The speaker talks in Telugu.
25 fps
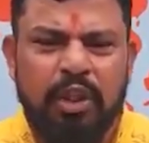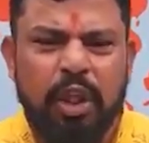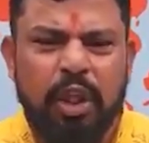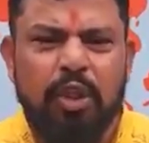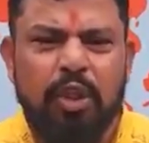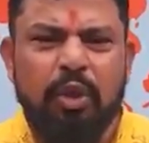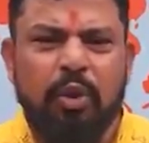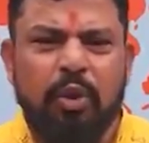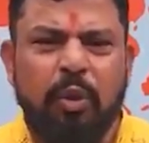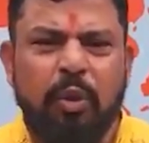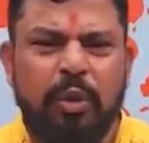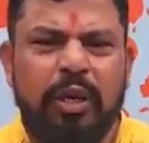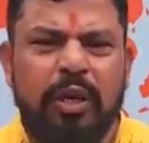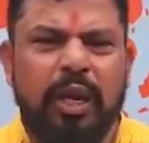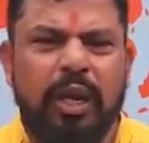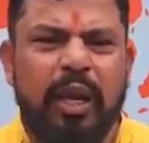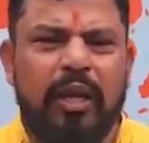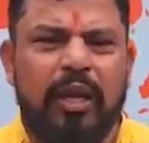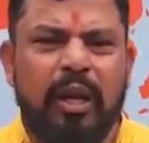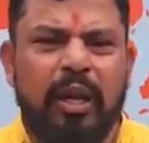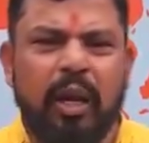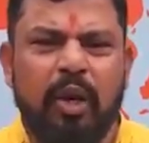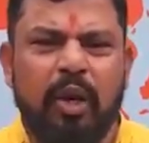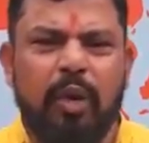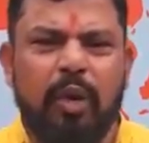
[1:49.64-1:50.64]
చదువుకొని
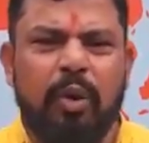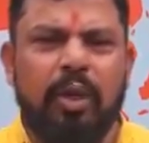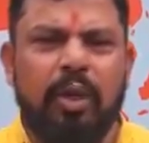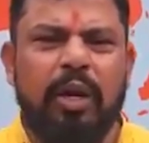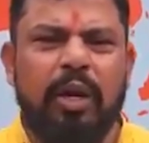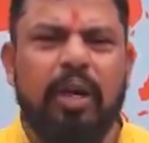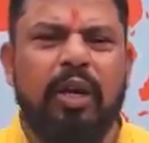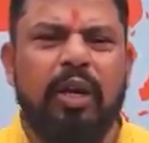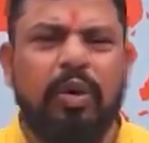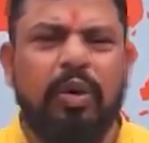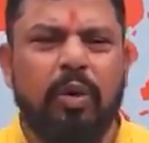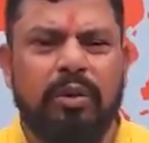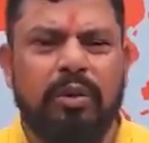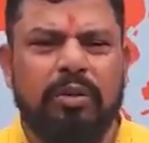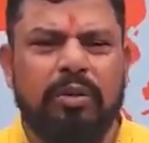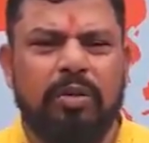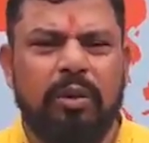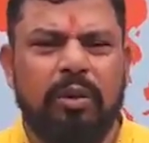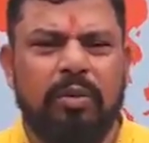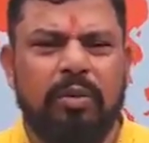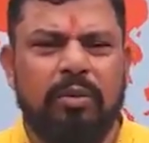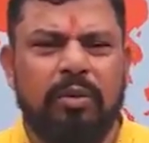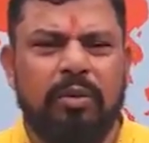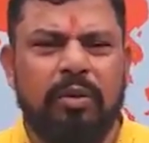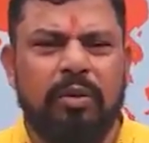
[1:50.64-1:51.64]
అయినా గొర్రెని
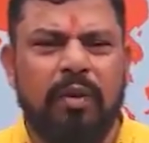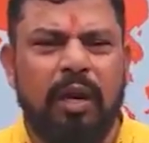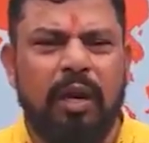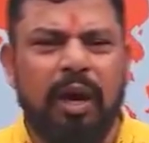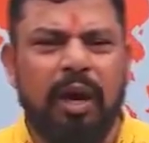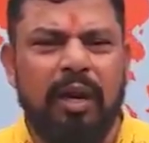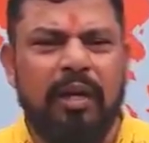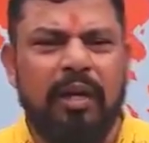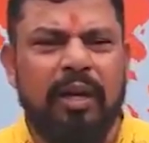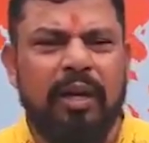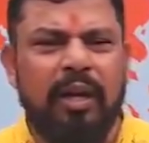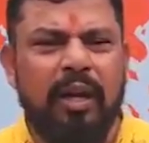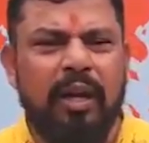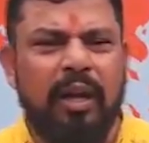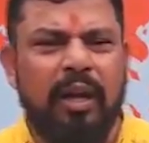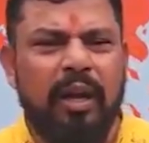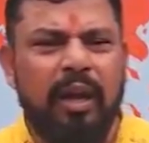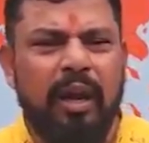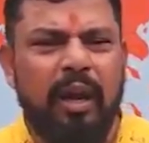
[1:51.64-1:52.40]
కోస్తాడు అంటే